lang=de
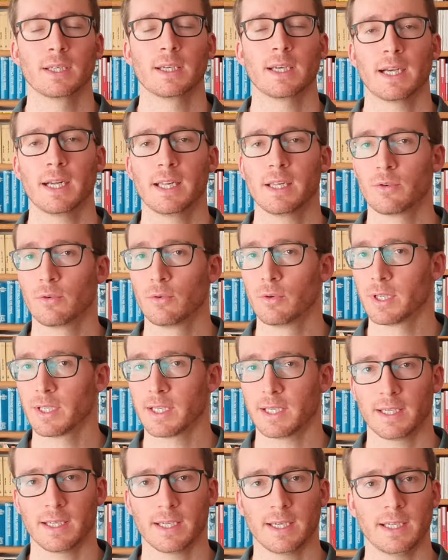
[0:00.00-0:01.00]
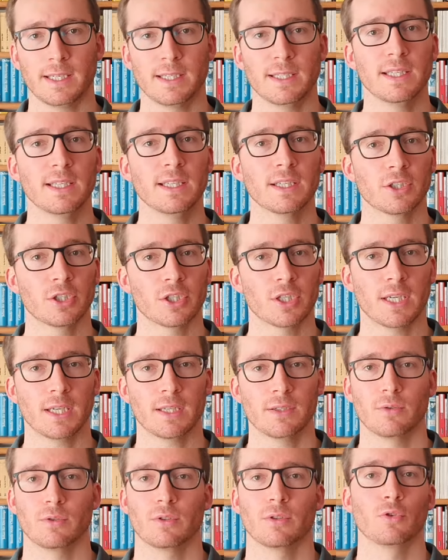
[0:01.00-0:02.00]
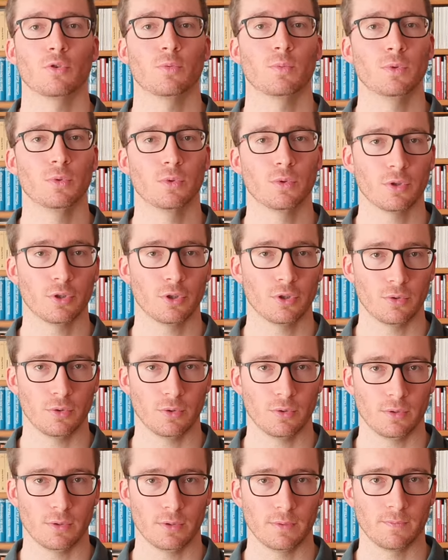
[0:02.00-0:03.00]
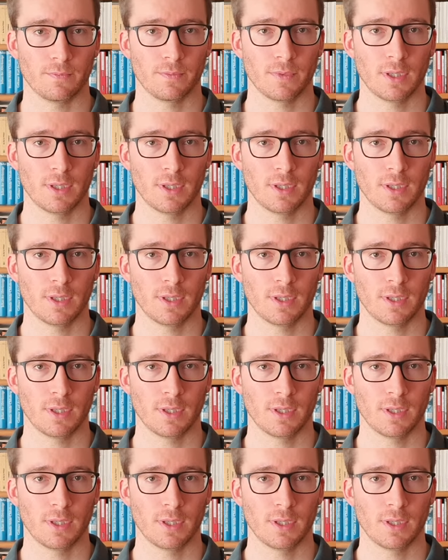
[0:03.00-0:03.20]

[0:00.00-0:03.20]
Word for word: Alkoholkrankheiten, Nierenschäden oder Durchblutungsstörungen.